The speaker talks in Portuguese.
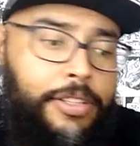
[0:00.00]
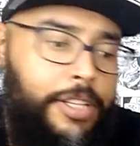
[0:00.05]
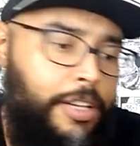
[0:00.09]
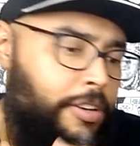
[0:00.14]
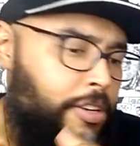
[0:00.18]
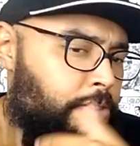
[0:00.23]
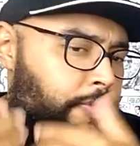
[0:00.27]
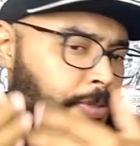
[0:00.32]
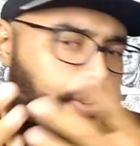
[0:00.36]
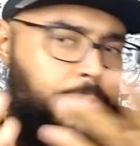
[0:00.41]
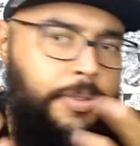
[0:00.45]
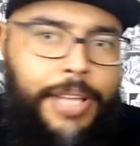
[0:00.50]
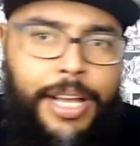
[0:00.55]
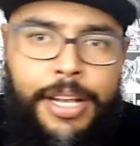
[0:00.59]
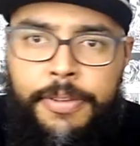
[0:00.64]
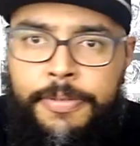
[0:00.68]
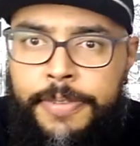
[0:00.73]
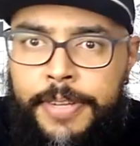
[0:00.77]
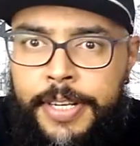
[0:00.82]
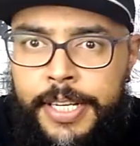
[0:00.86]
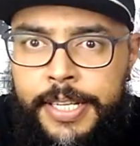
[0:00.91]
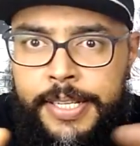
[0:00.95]
tá numa
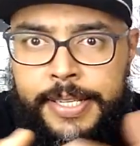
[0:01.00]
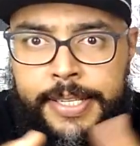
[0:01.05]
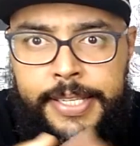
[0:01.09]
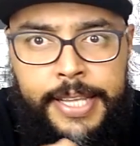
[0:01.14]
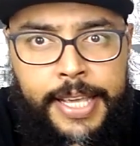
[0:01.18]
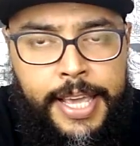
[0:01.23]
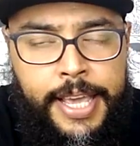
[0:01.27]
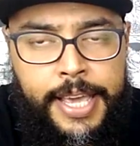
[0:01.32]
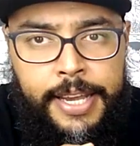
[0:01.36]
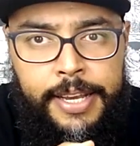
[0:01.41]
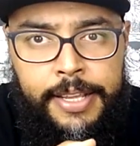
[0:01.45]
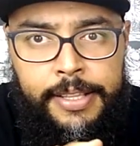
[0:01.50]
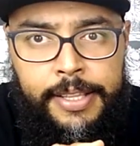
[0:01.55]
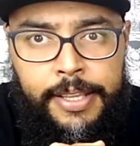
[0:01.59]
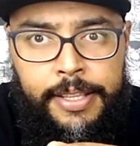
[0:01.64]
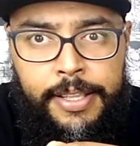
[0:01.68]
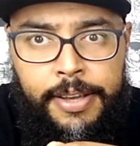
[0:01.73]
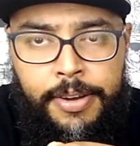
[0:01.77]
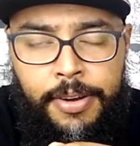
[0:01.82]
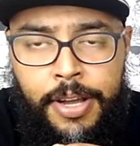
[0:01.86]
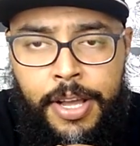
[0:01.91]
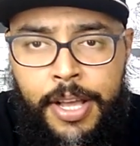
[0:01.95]
dificuldade financeira,
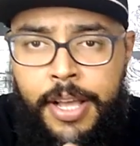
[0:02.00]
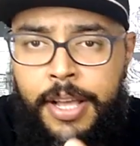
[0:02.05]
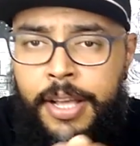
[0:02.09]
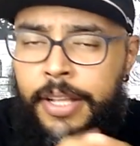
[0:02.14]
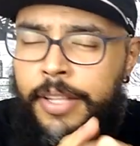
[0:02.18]
entendeu?